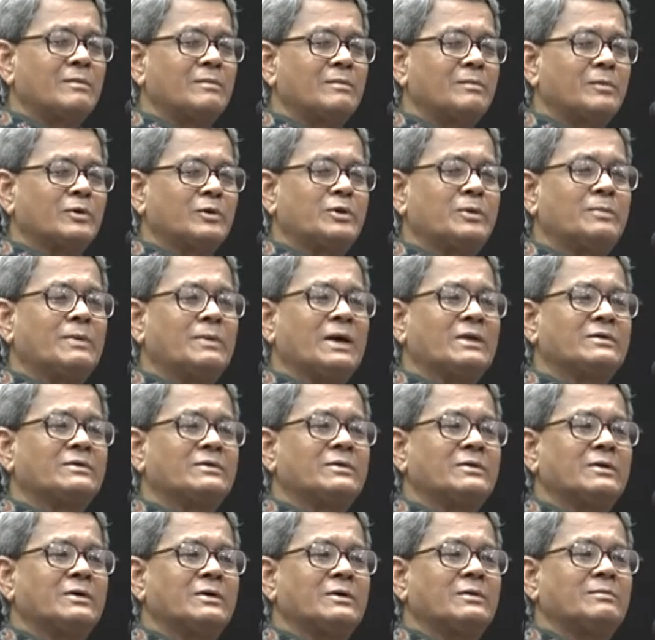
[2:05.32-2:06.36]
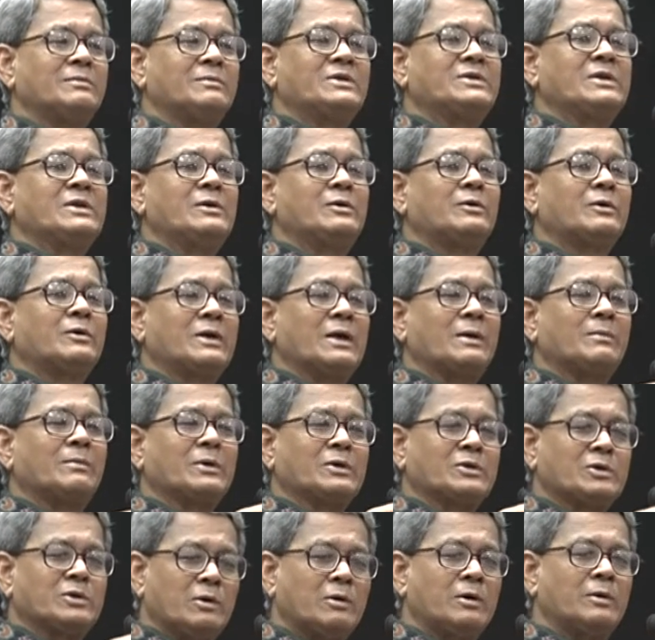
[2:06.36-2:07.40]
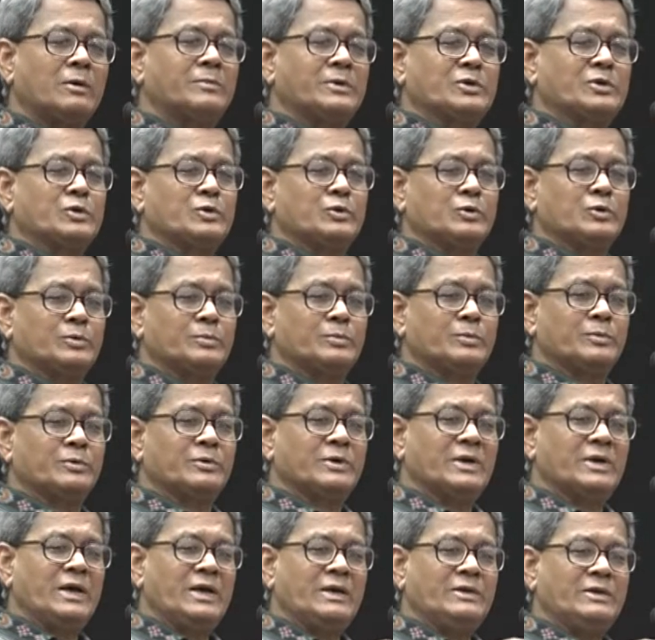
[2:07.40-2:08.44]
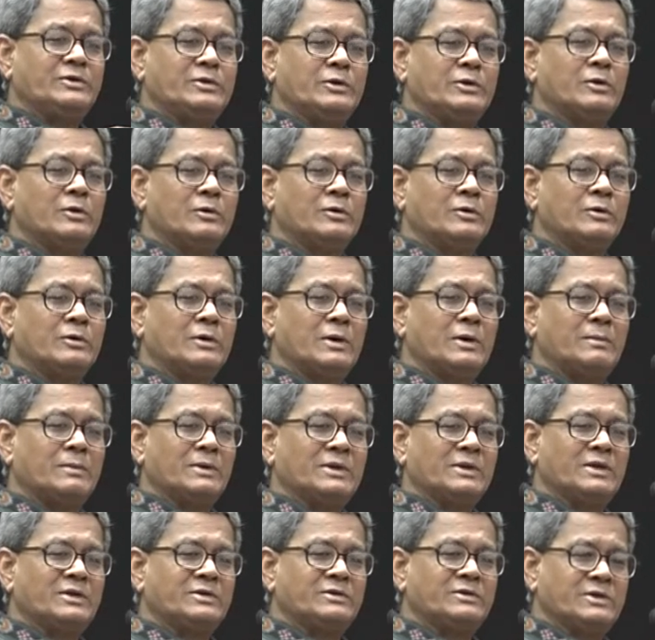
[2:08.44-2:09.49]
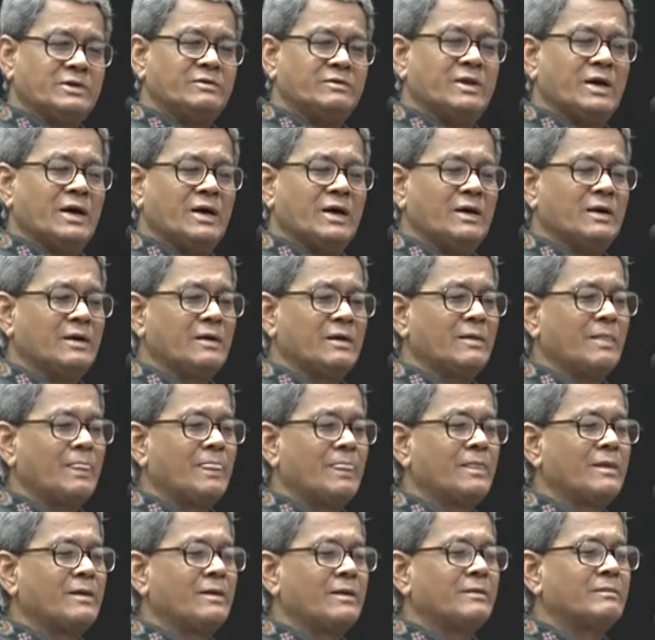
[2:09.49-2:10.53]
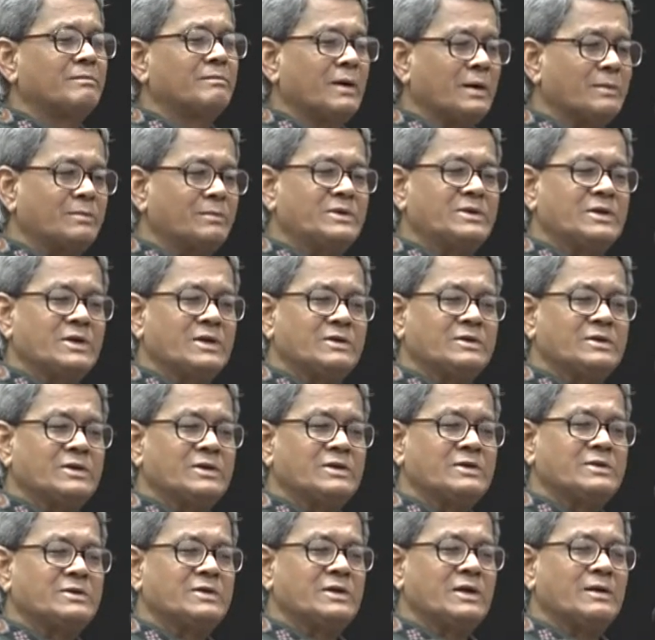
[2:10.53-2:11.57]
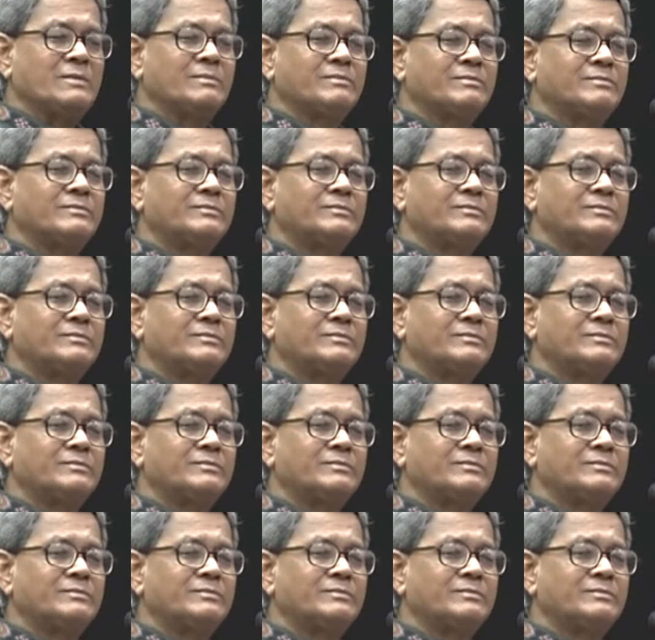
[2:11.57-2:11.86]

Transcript: প্রতিবাদ মিছিল করে আমরা সমাবেশ করব এই ছিল আমাদের চিন্তা পারমিশন চেয়েছিলাম